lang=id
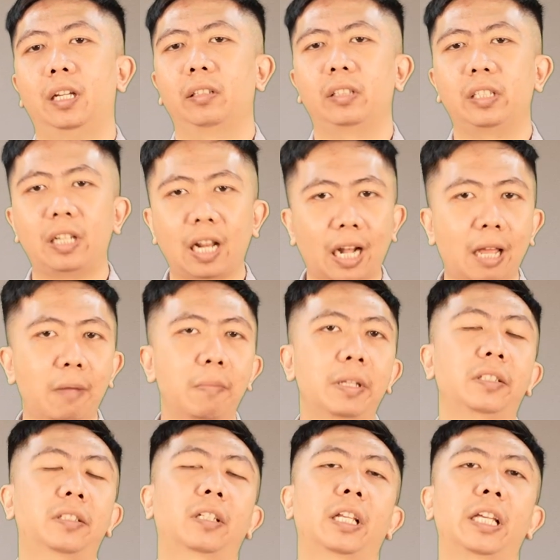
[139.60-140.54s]
Tidak lama
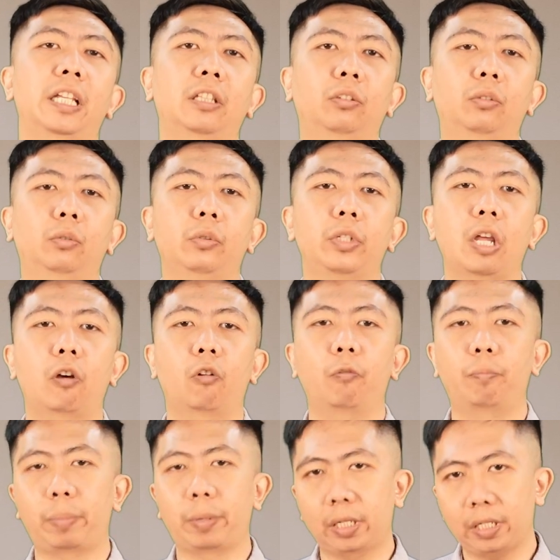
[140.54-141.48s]
setelah itu,
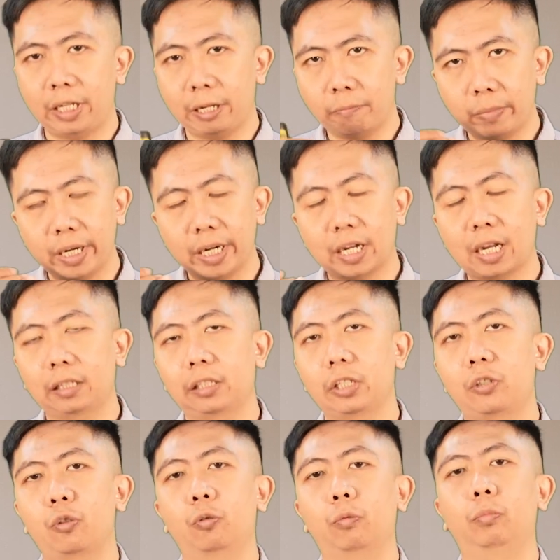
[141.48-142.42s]
Yakub pergi
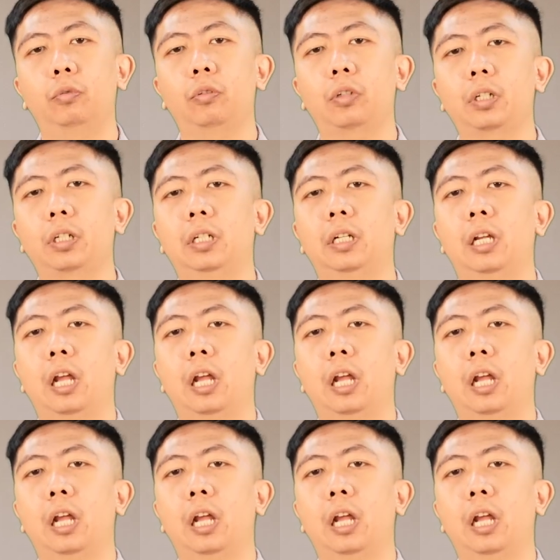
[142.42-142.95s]
mendekati sumur